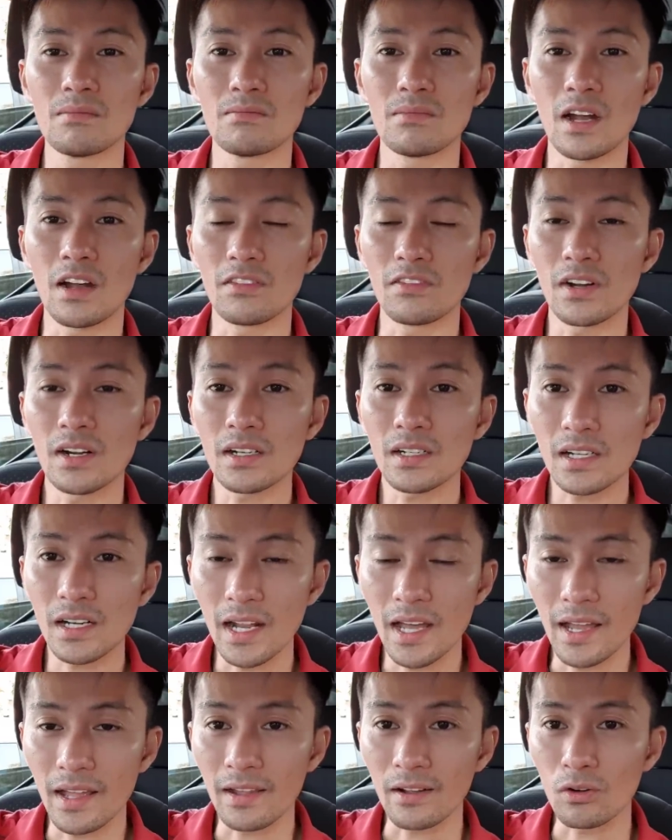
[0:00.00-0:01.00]
mà vấn
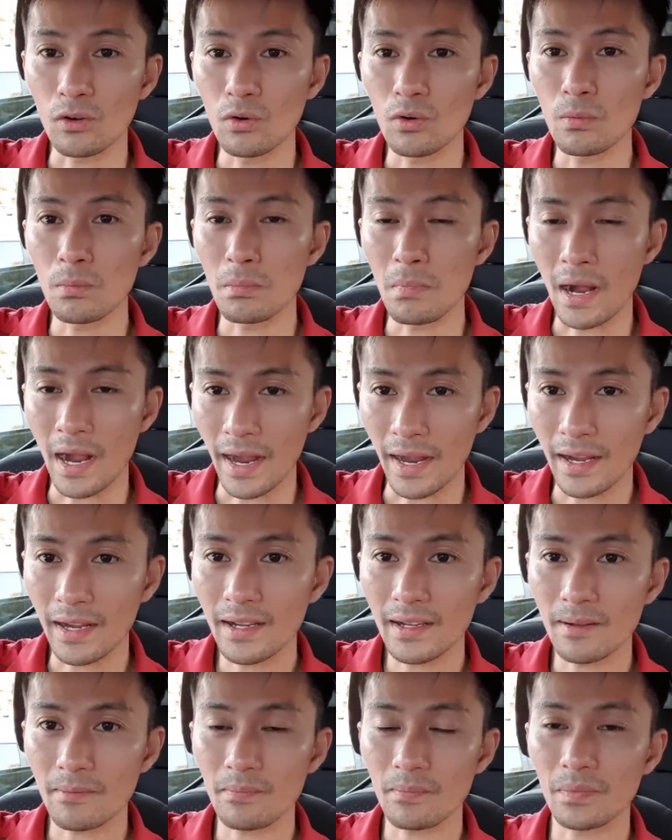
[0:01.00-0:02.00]
đề của
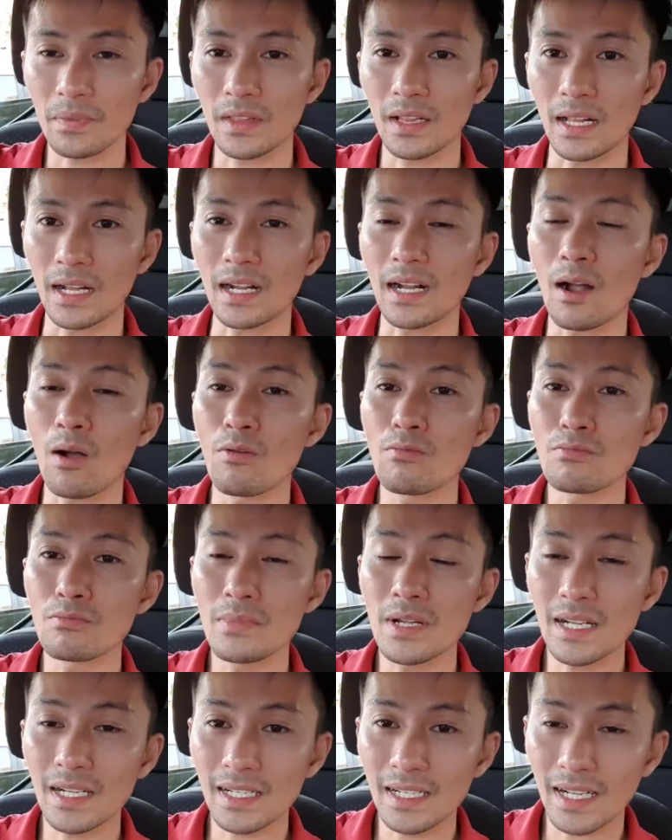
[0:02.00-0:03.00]
bạn á là
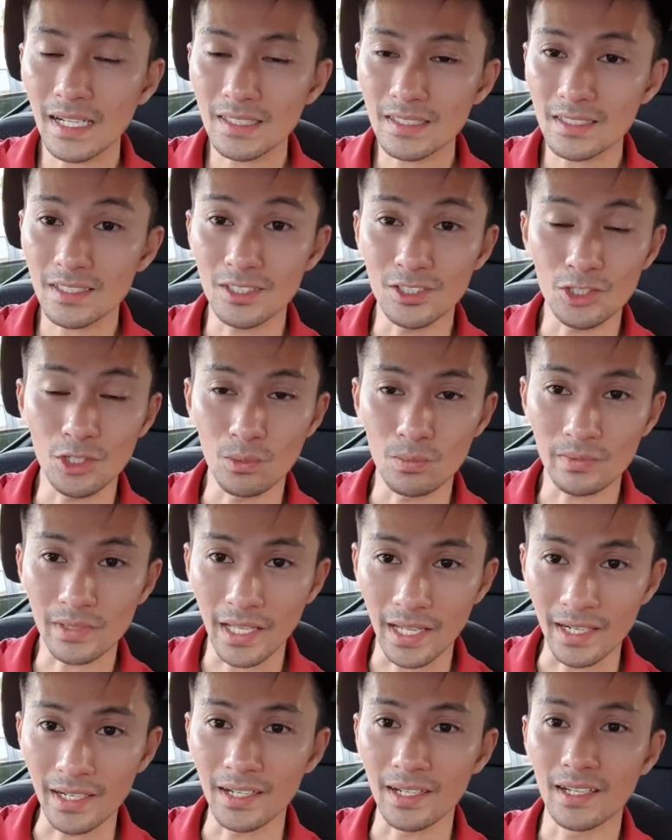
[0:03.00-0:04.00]
không biết cách sử dụng
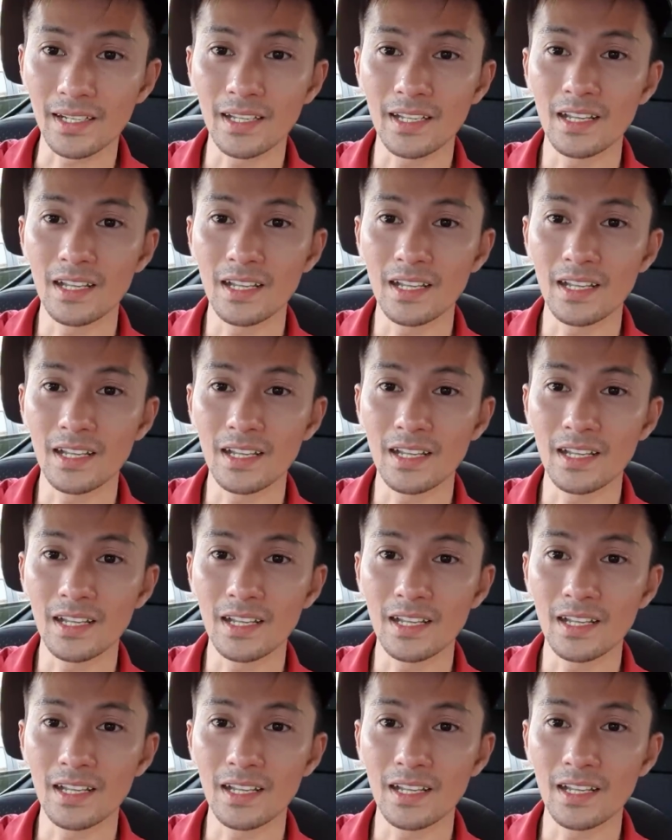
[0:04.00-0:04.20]
tiền.